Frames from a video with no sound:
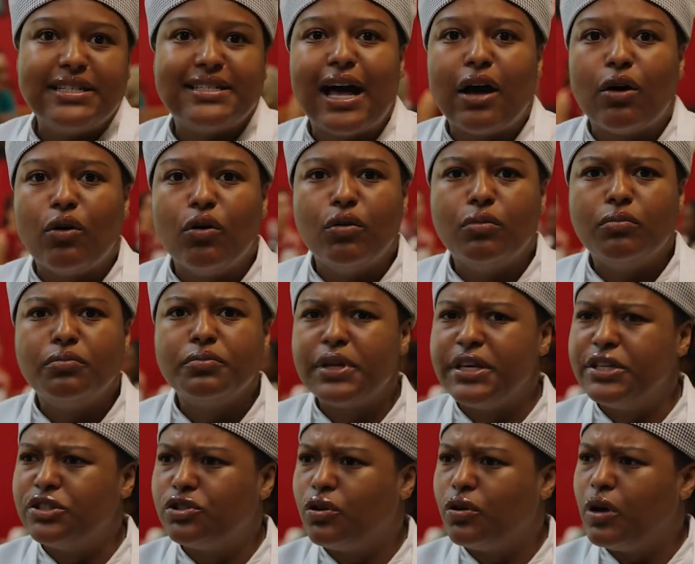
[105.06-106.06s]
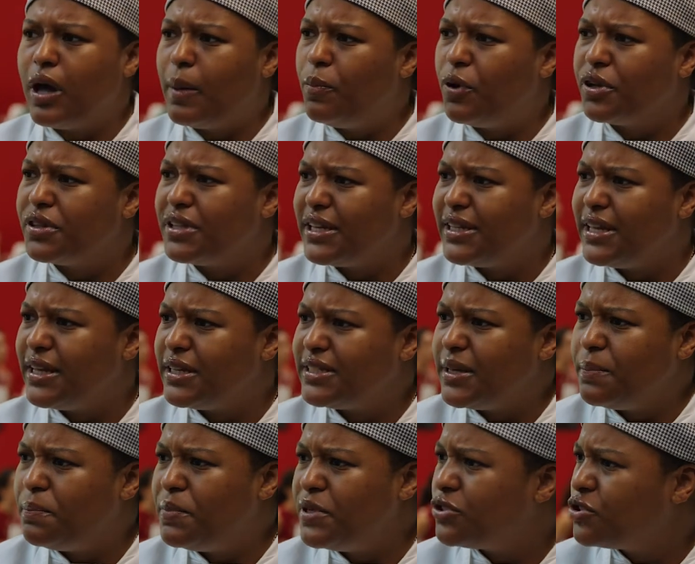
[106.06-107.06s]
arômes, ils ont apporté des
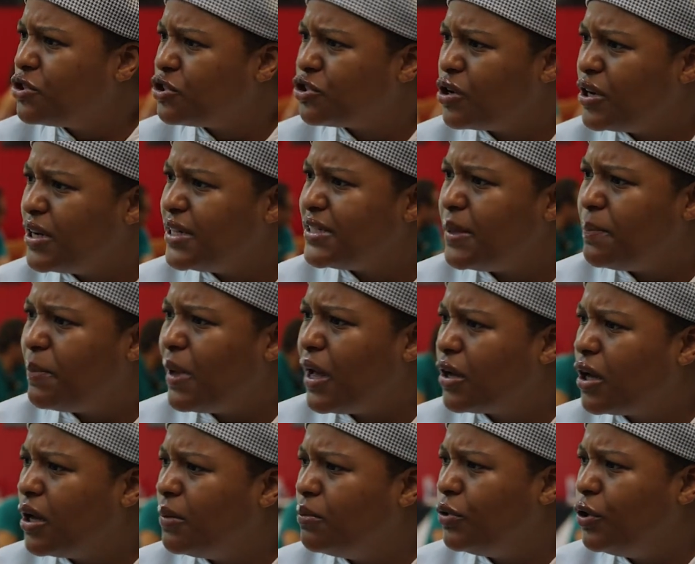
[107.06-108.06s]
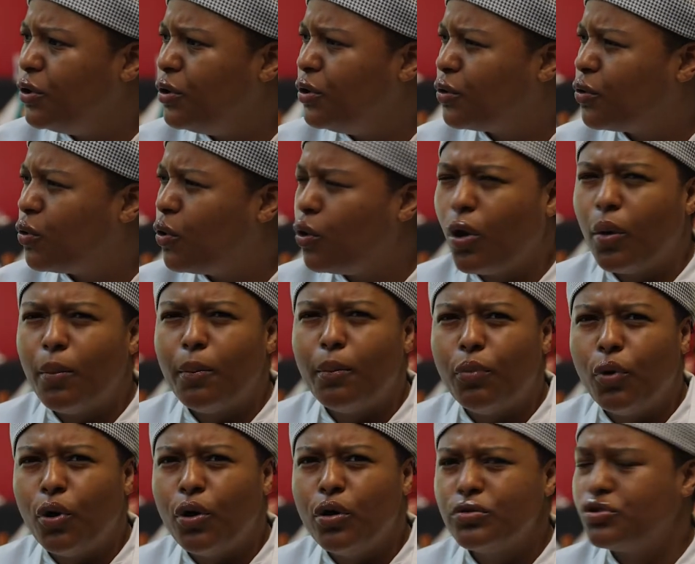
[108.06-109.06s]
épices que je connaissais pas, comme le
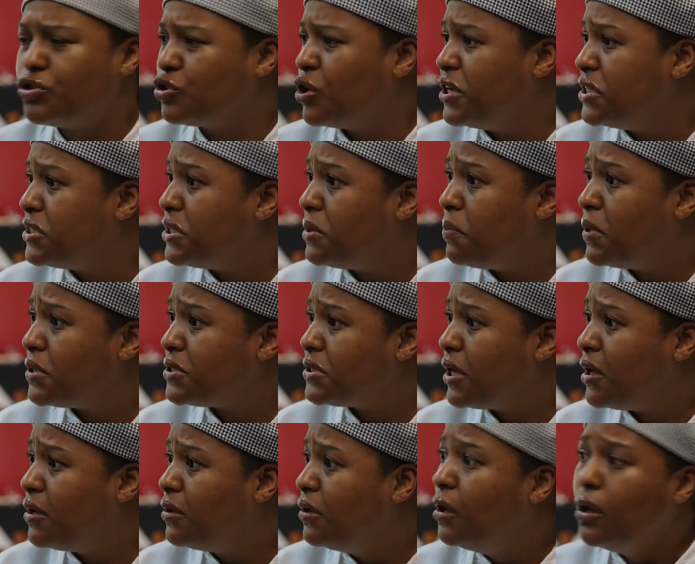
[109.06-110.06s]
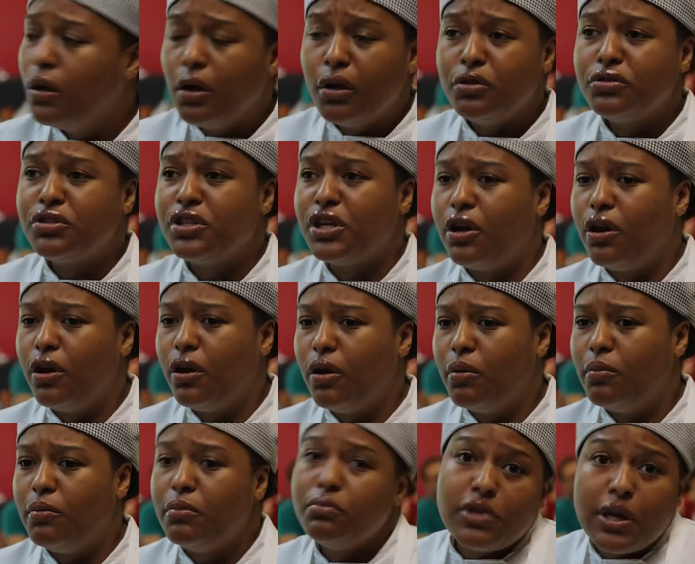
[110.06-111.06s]
colombo. Je connaissais pas ça. C'est euh,
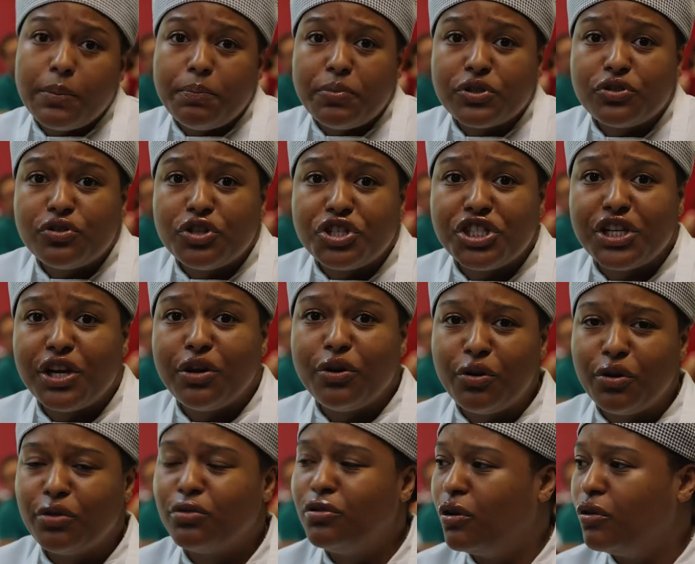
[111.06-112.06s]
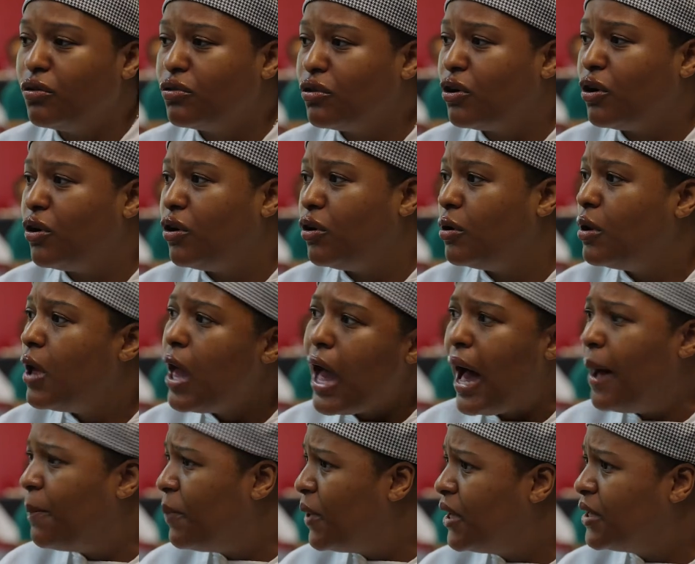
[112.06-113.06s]
l'épice de chez eux, donc euh,
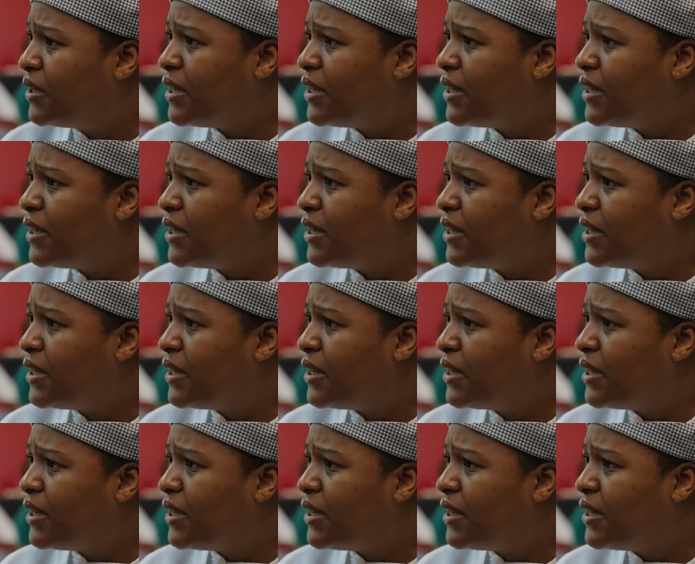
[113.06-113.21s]
apprendre